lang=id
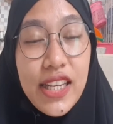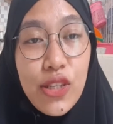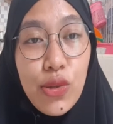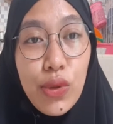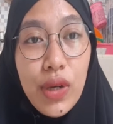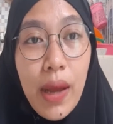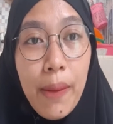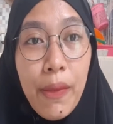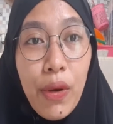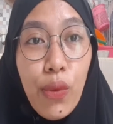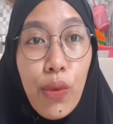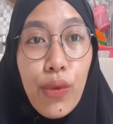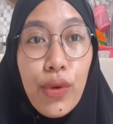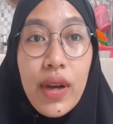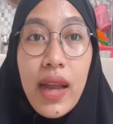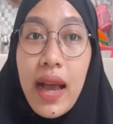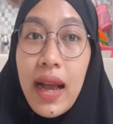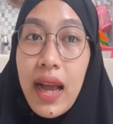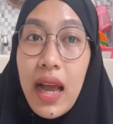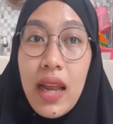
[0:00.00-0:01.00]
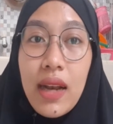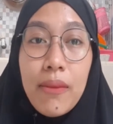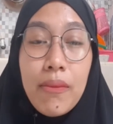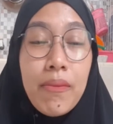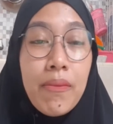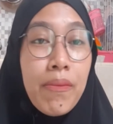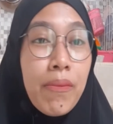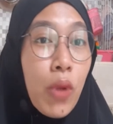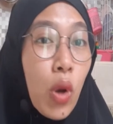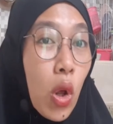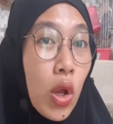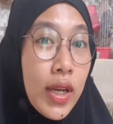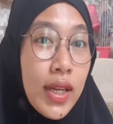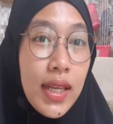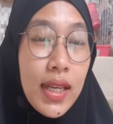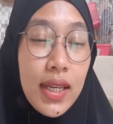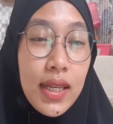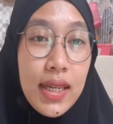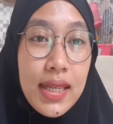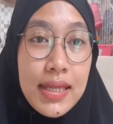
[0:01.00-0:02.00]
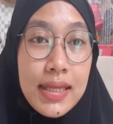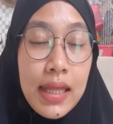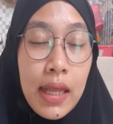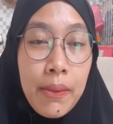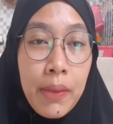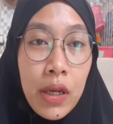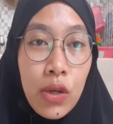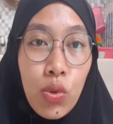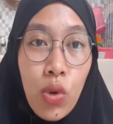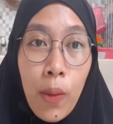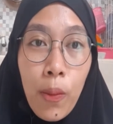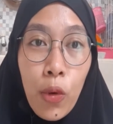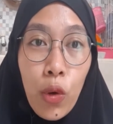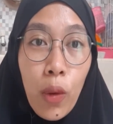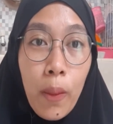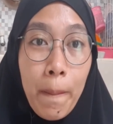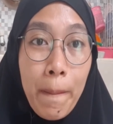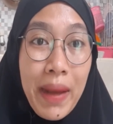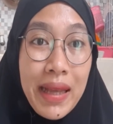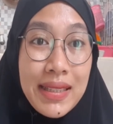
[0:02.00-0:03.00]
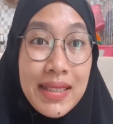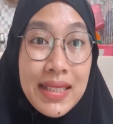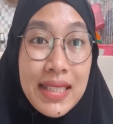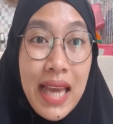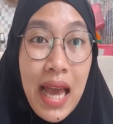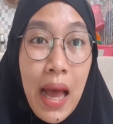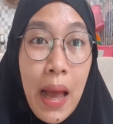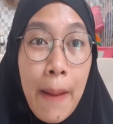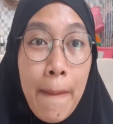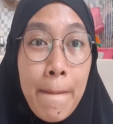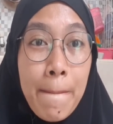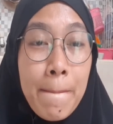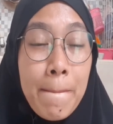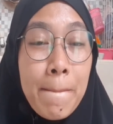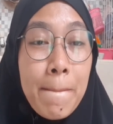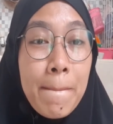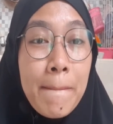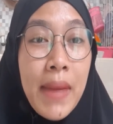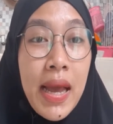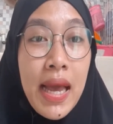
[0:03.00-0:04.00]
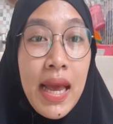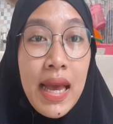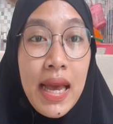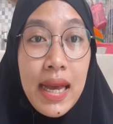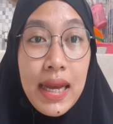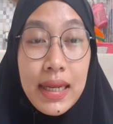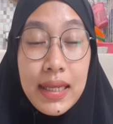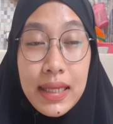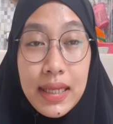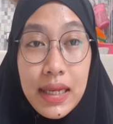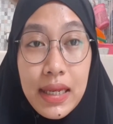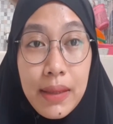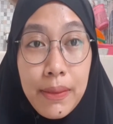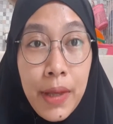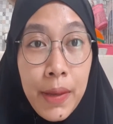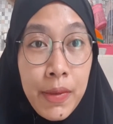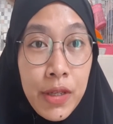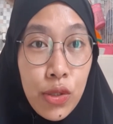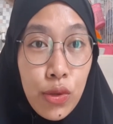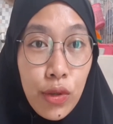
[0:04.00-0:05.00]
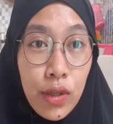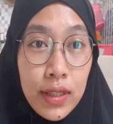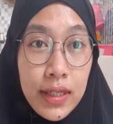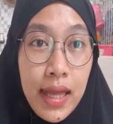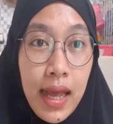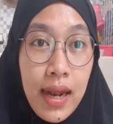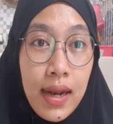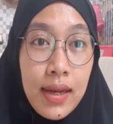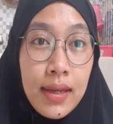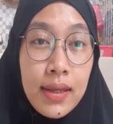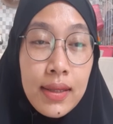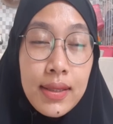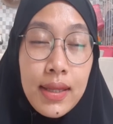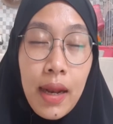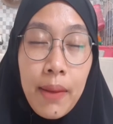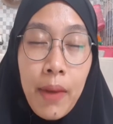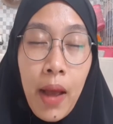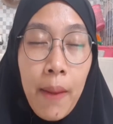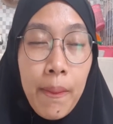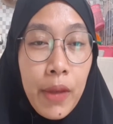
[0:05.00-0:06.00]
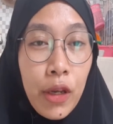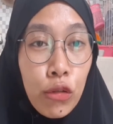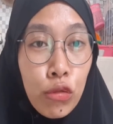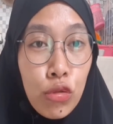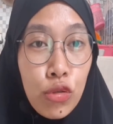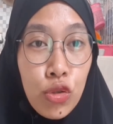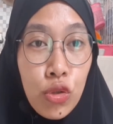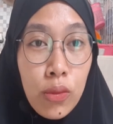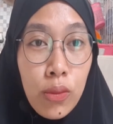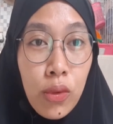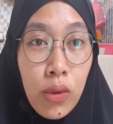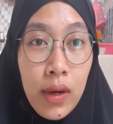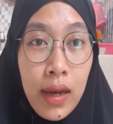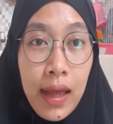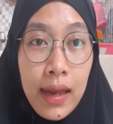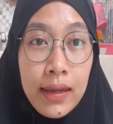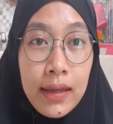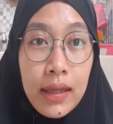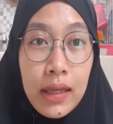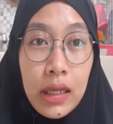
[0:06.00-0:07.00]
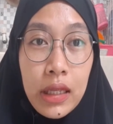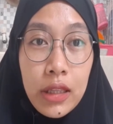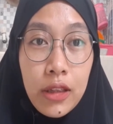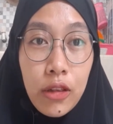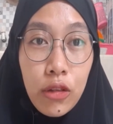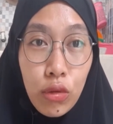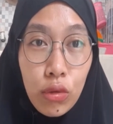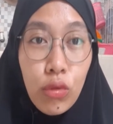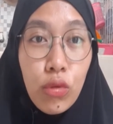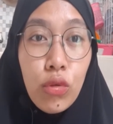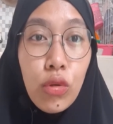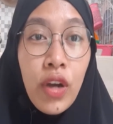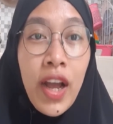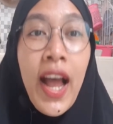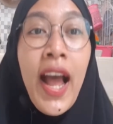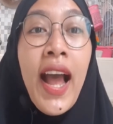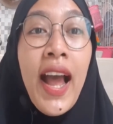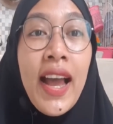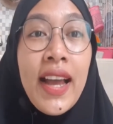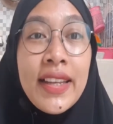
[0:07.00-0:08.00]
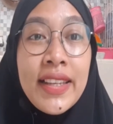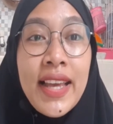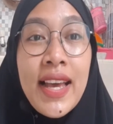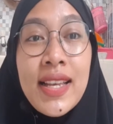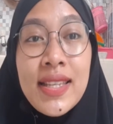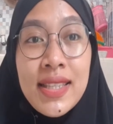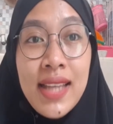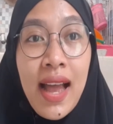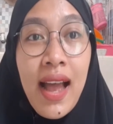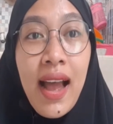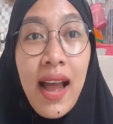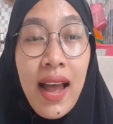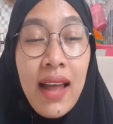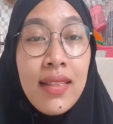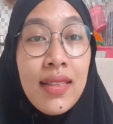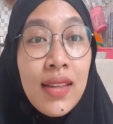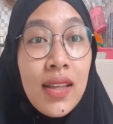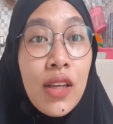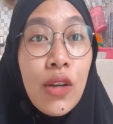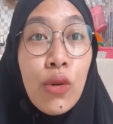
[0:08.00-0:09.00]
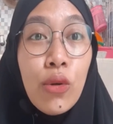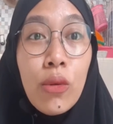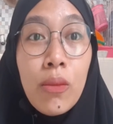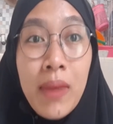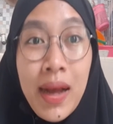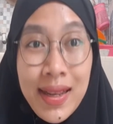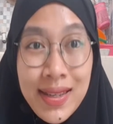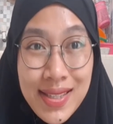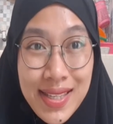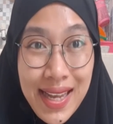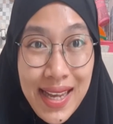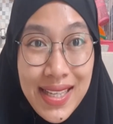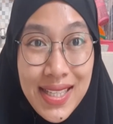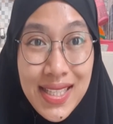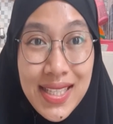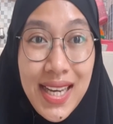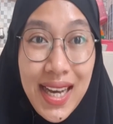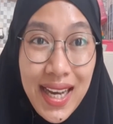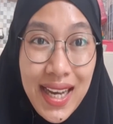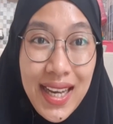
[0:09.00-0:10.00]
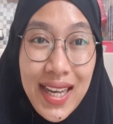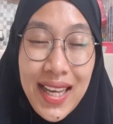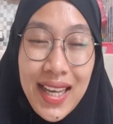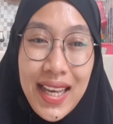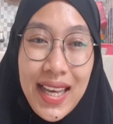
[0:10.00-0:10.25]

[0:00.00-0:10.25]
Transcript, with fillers: Riki sudah menggunakan Clody ini selama 24 jam ke Baby Sultan selama hampir 7 bulan itu hanya saat di rumah saja.